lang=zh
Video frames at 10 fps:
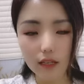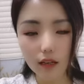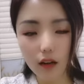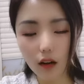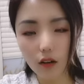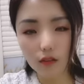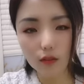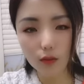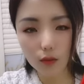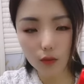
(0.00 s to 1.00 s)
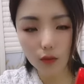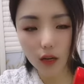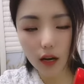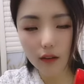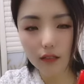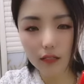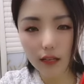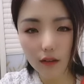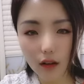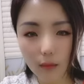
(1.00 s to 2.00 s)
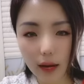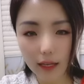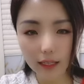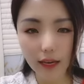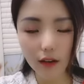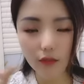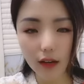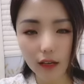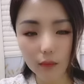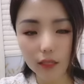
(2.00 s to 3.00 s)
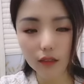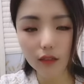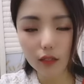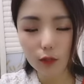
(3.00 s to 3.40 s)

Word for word: 正好就是说二十三块八给大家发两瓶，